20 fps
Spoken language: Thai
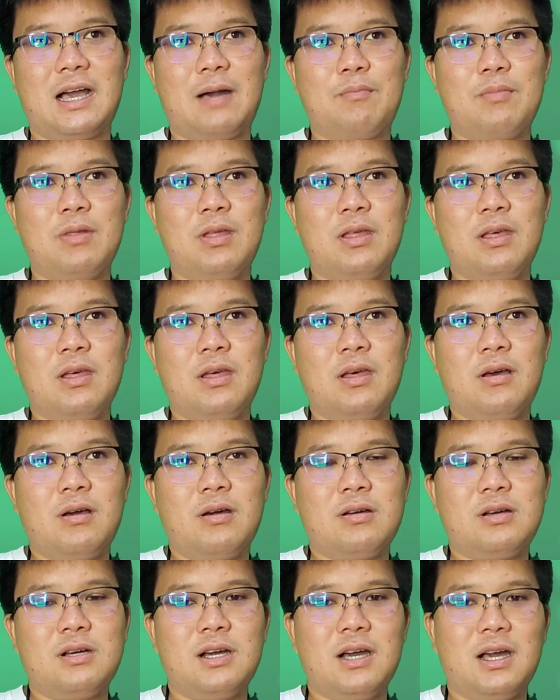รับ
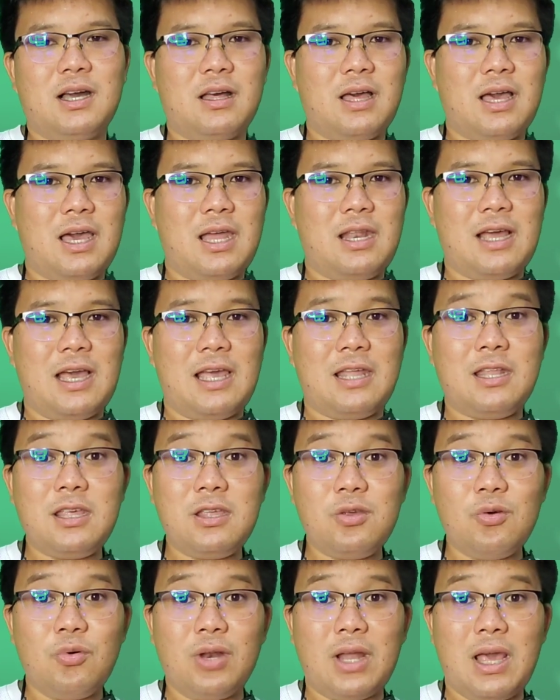เครืออันไหนที่
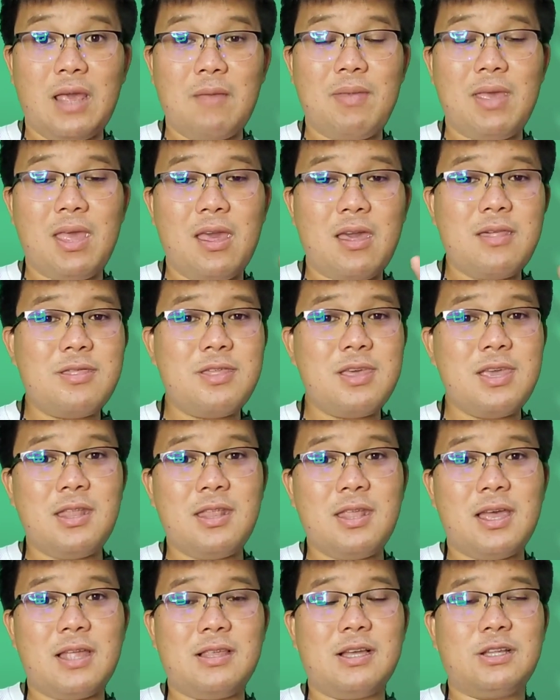อยู่ใน บี เอส ซี
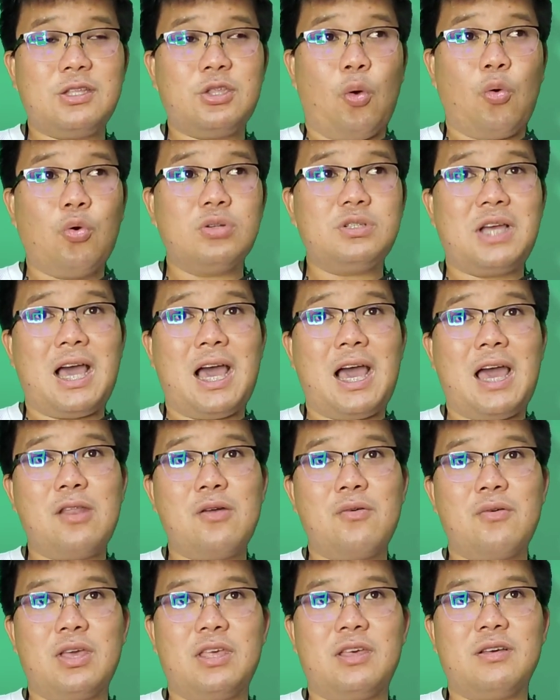เนี่ยจะโตช้าห
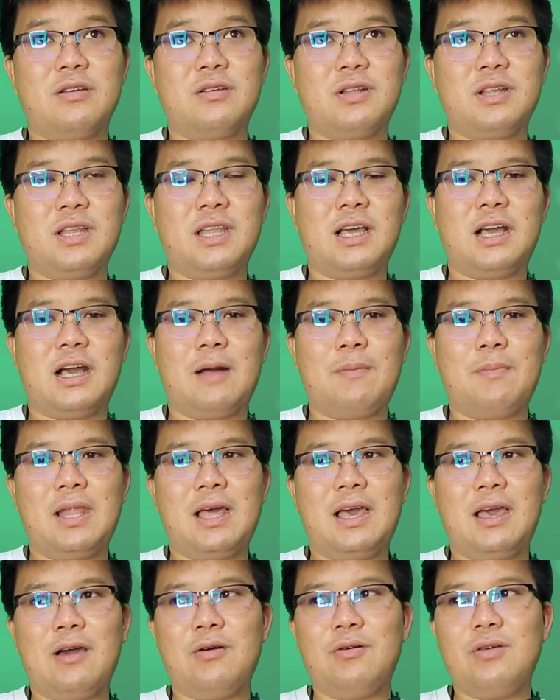น่อยนะครับ
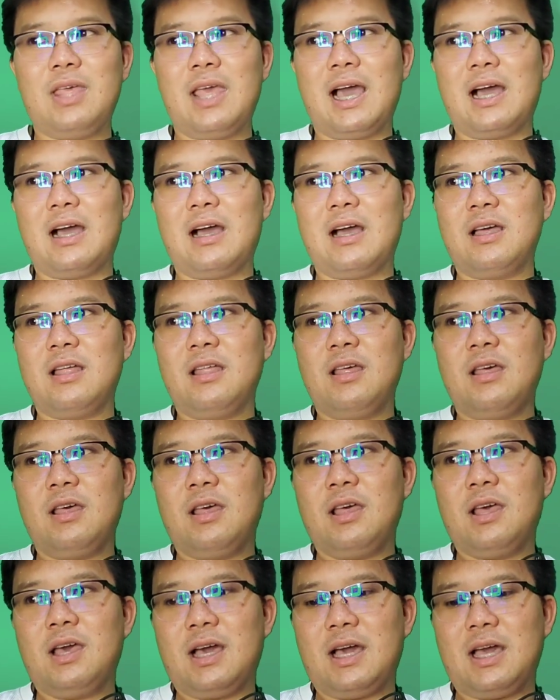แล้วอย่าง
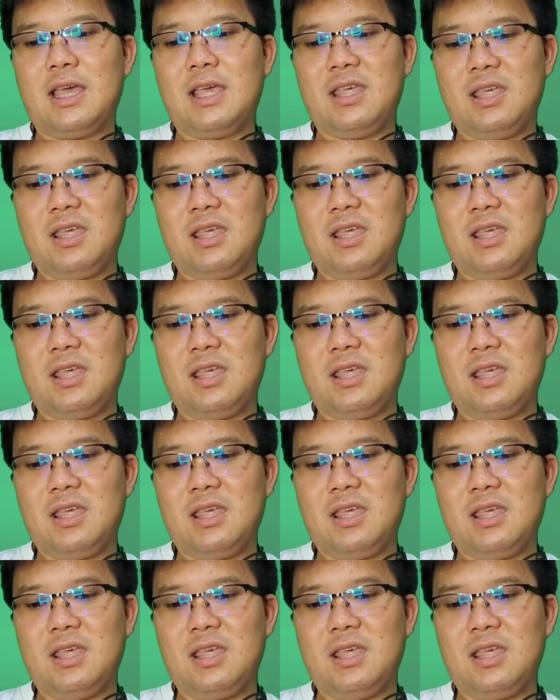ไอ